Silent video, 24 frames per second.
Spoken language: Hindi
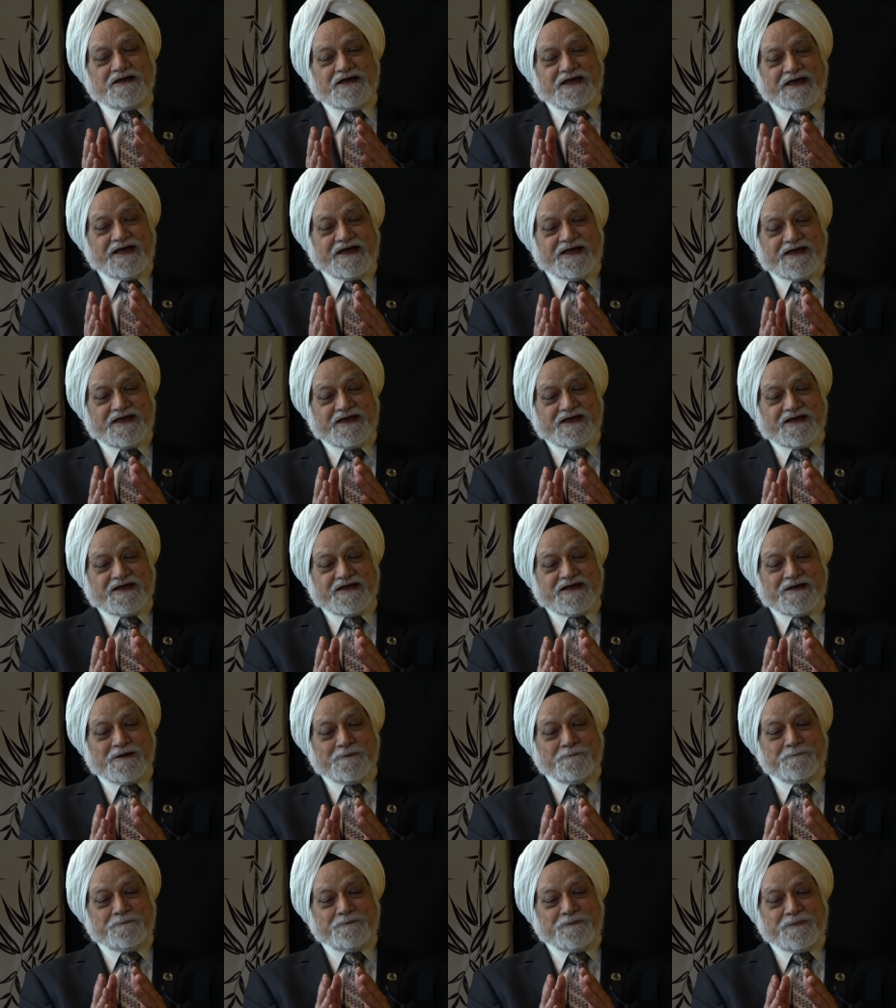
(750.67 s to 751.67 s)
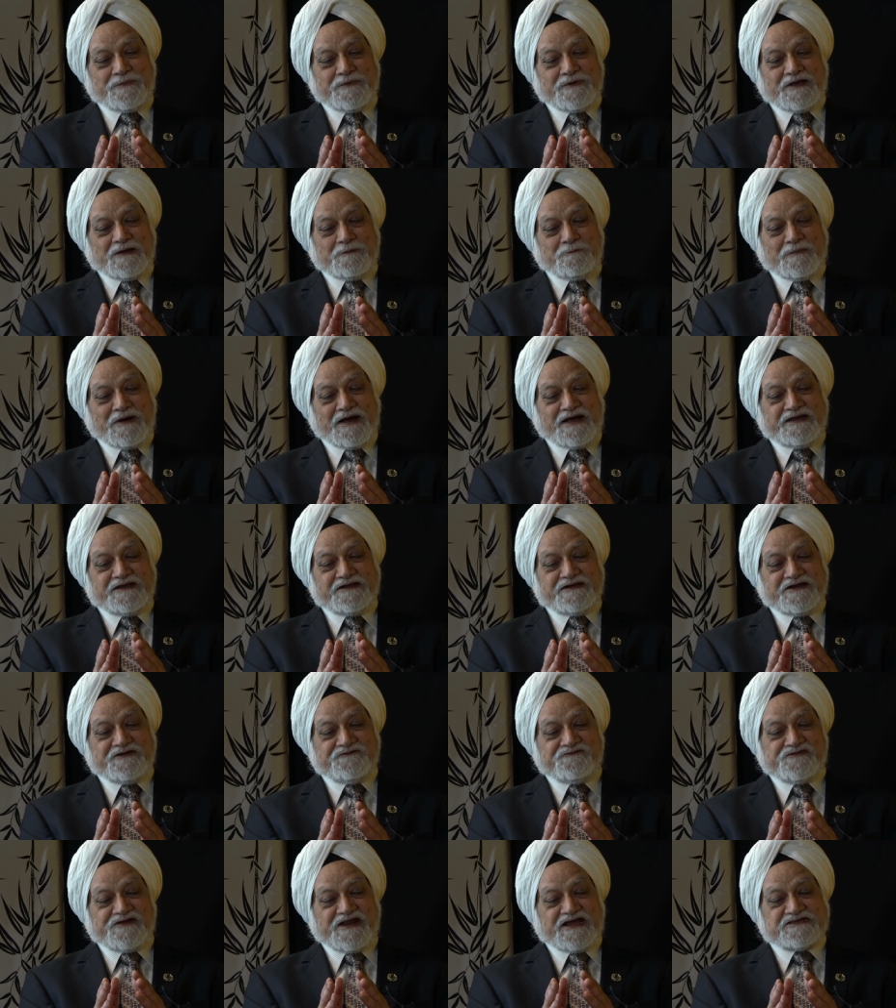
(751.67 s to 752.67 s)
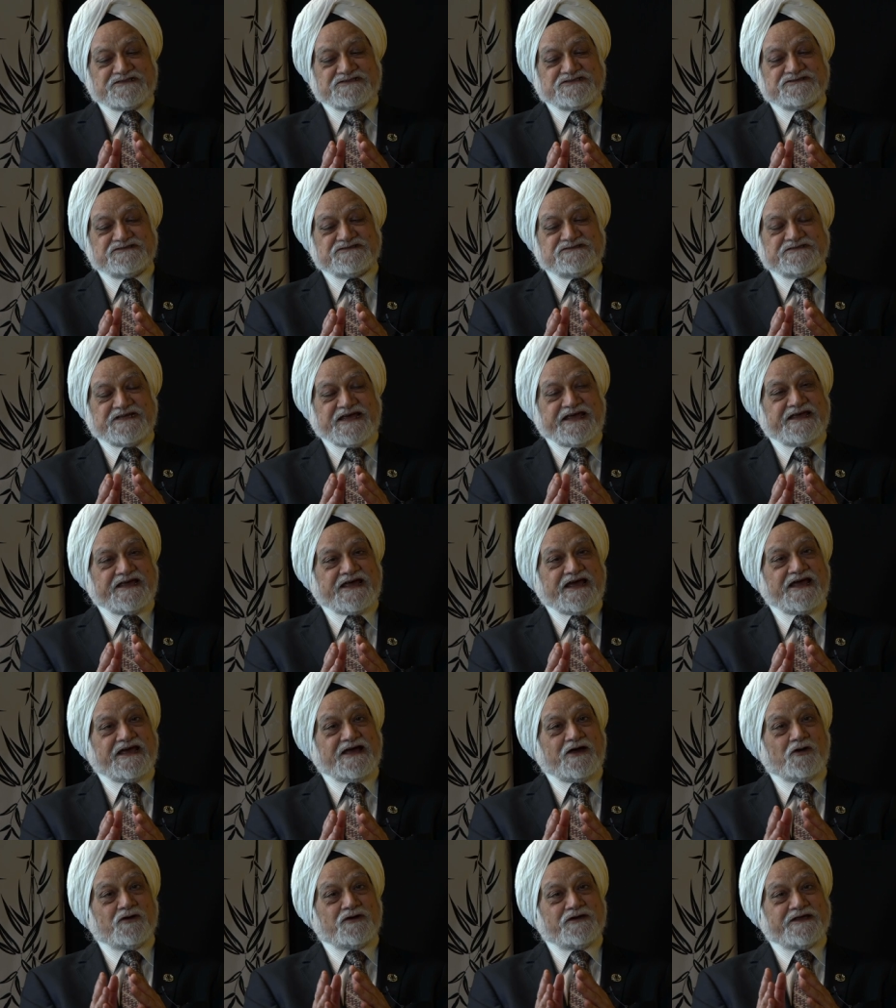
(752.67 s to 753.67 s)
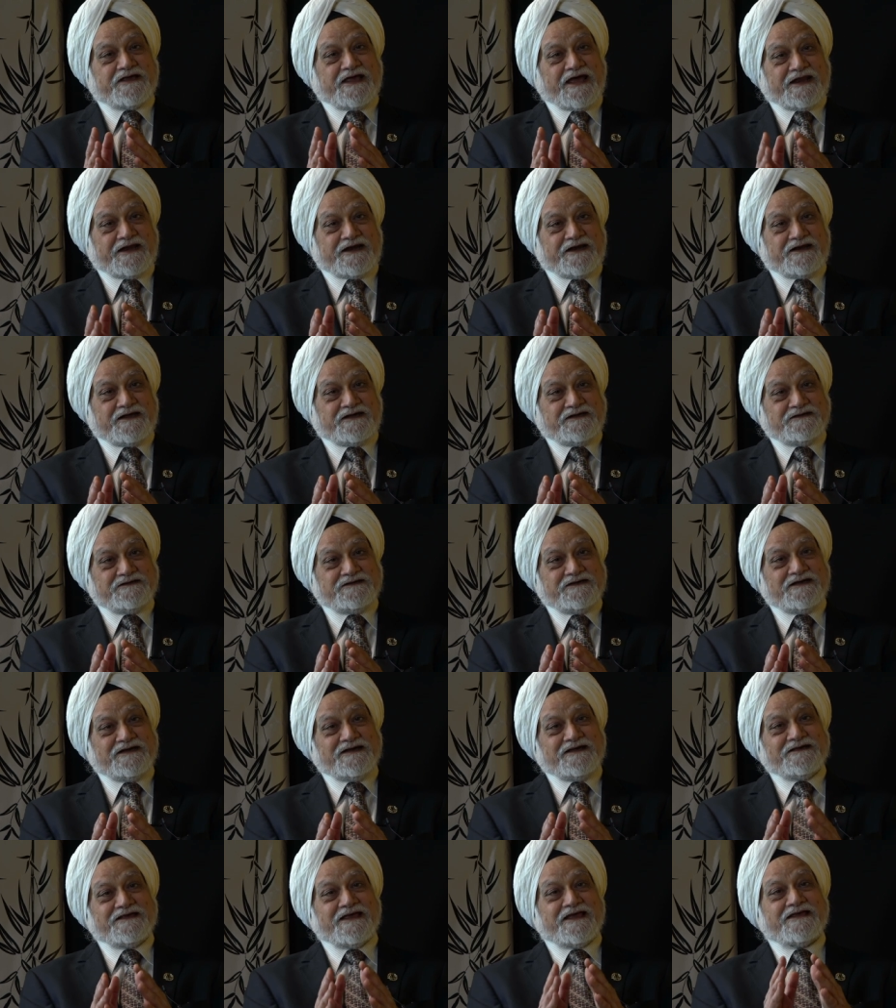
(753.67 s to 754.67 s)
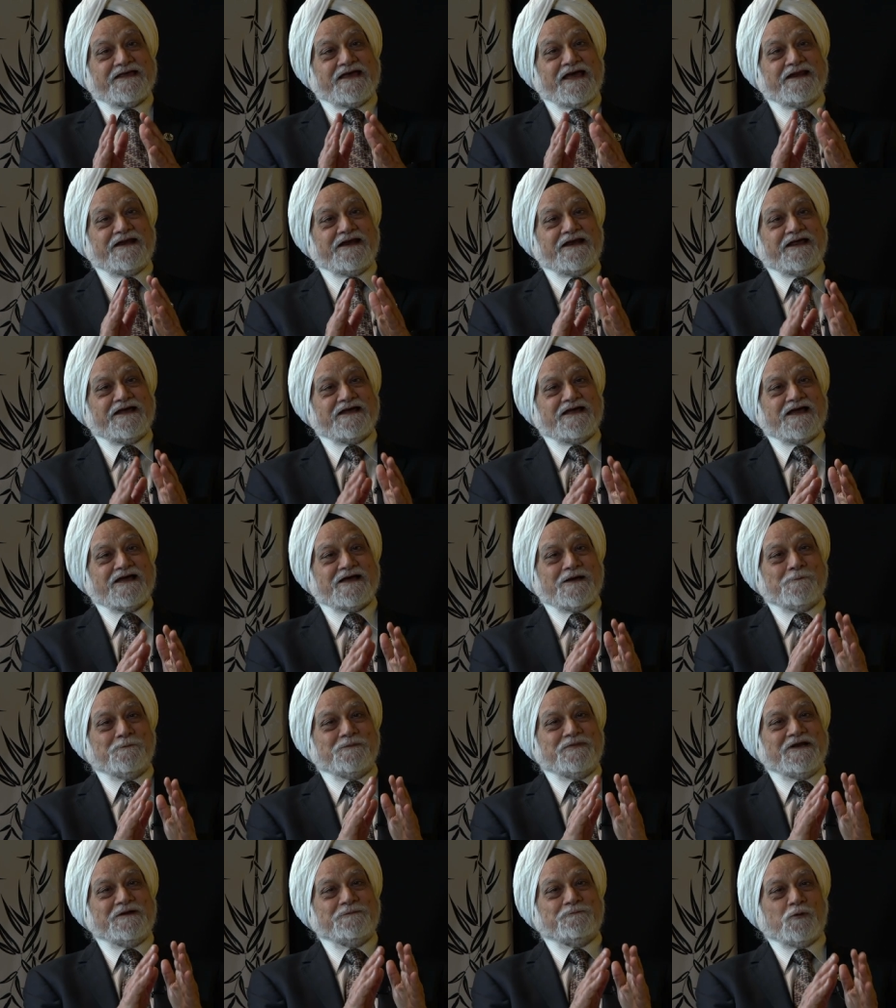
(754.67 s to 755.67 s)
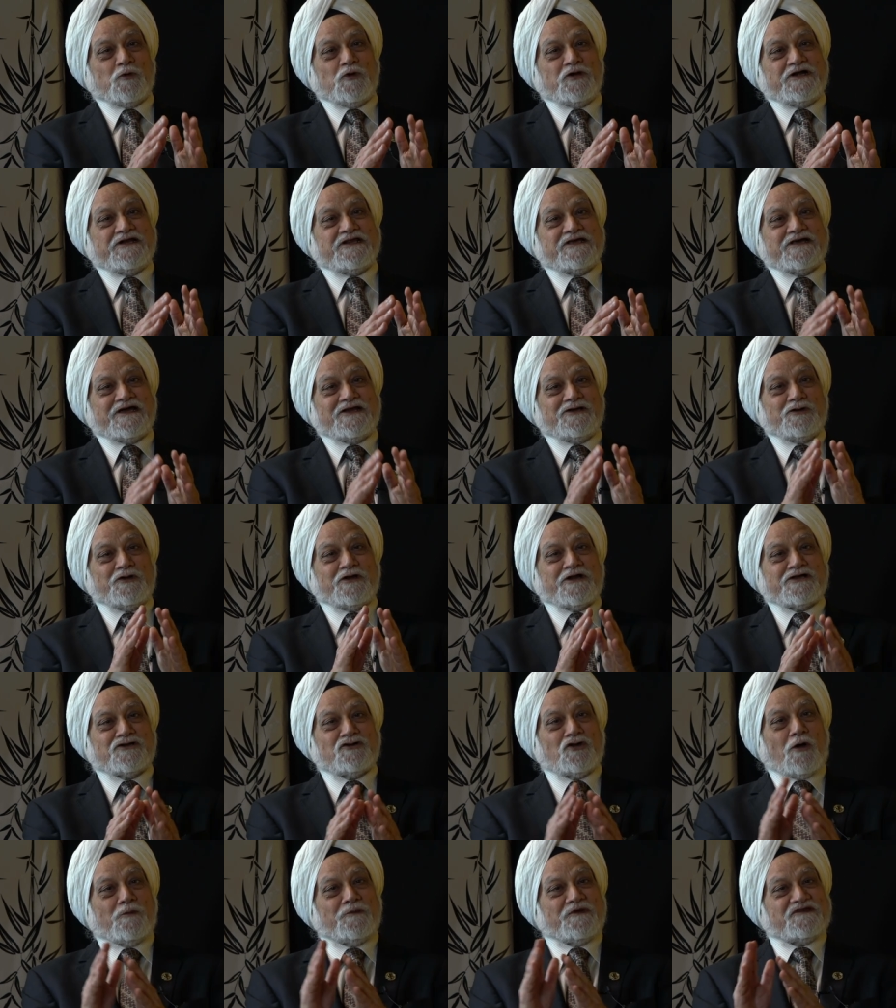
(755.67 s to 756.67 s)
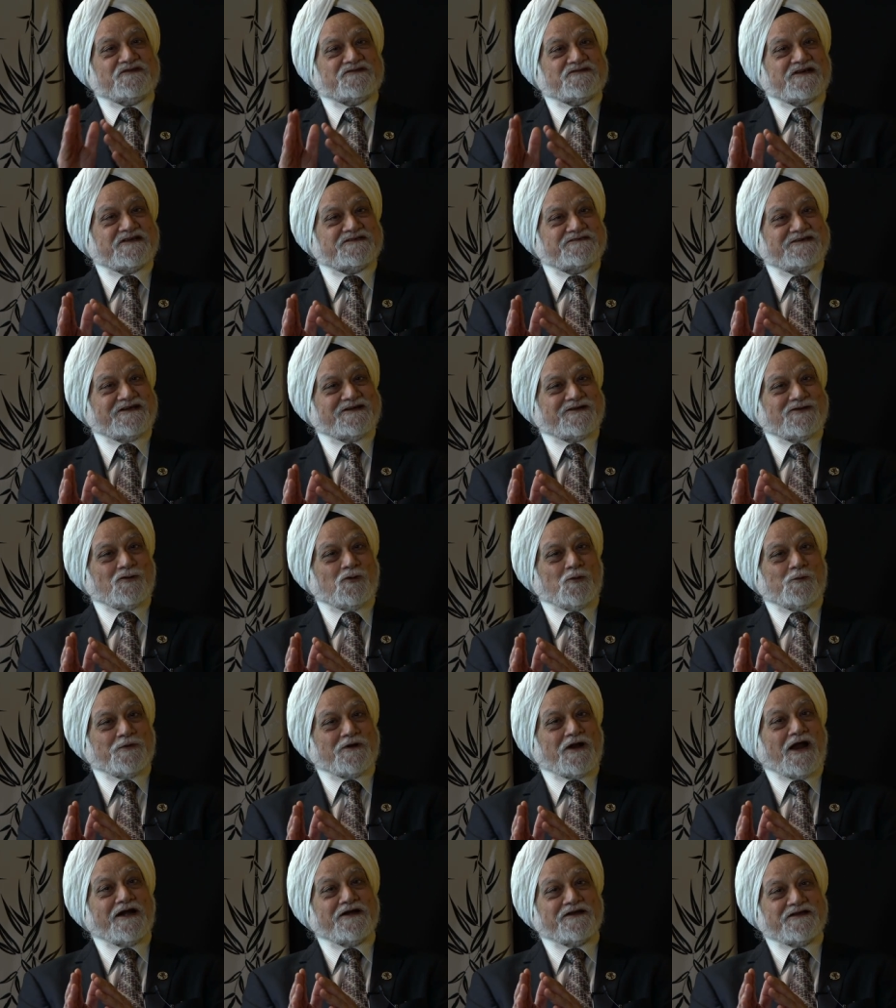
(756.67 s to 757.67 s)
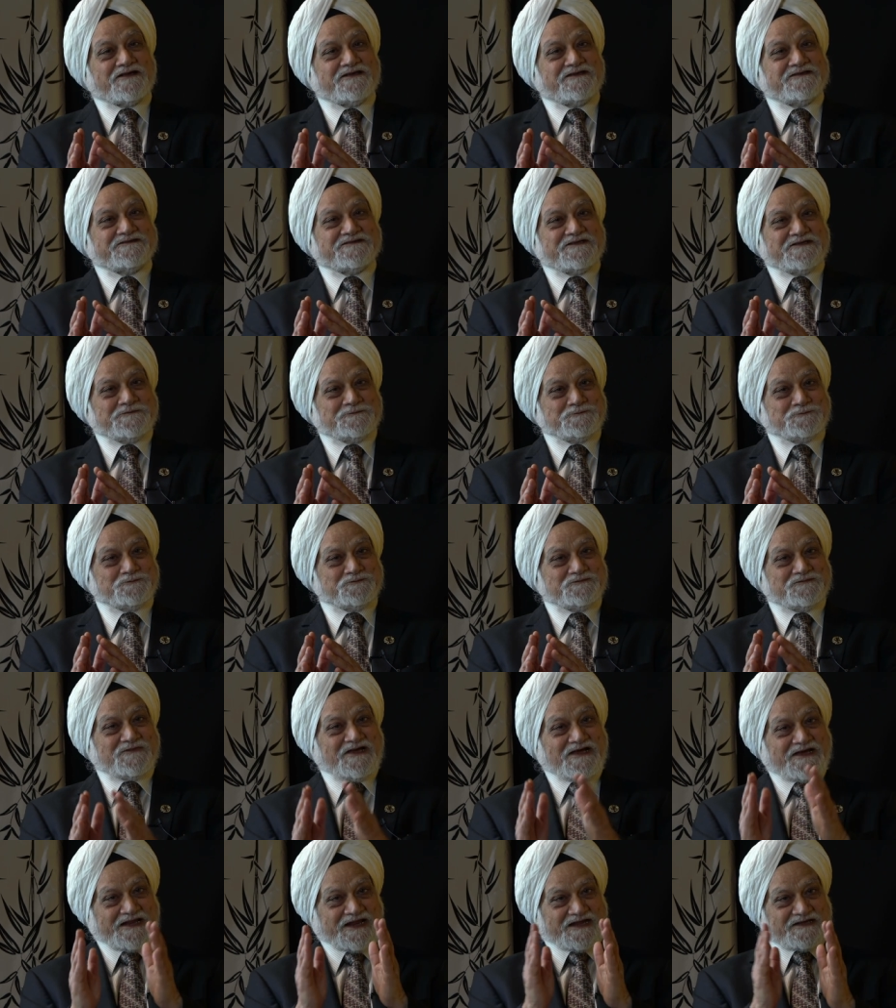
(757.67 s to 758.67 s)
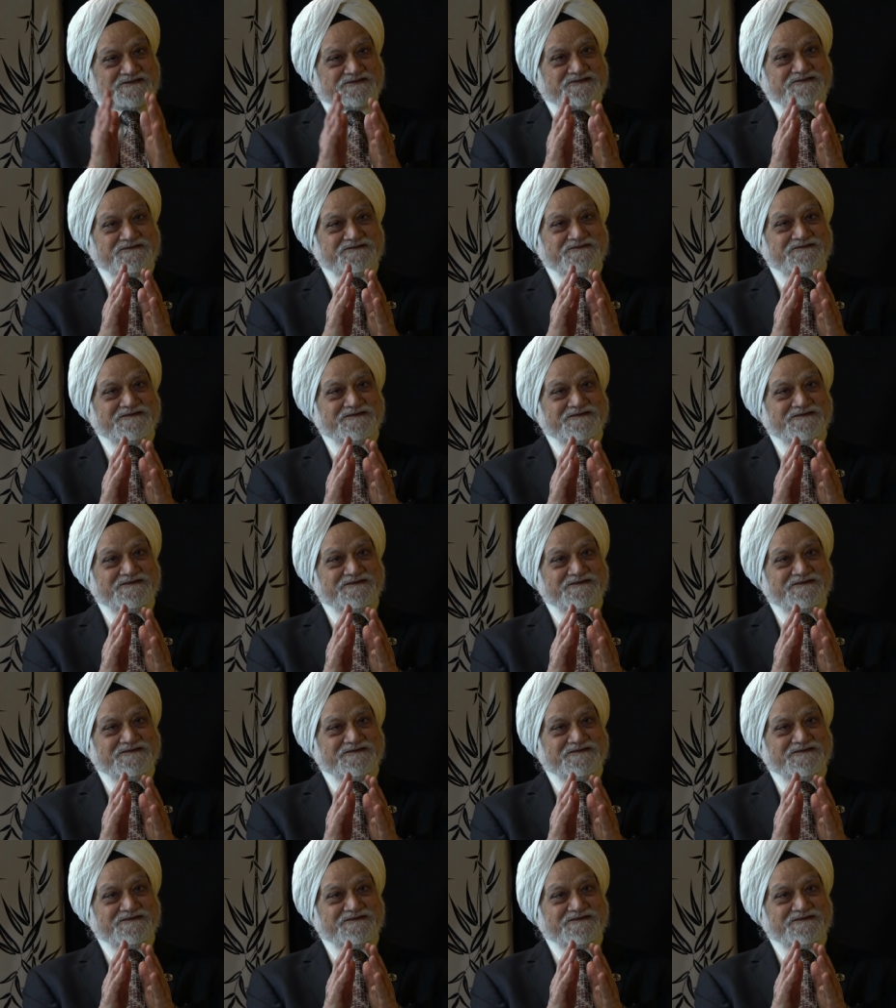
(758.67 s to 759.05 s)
हैं माय रिफ्लेक्शंस एक है ऑन कनाडा कि कनाडा के कंप्लीट पॉलिटिकल और इकोनॉमिक स्ट्रक्चर के ऊपर आर्टिकल्स हैं कलेक्शन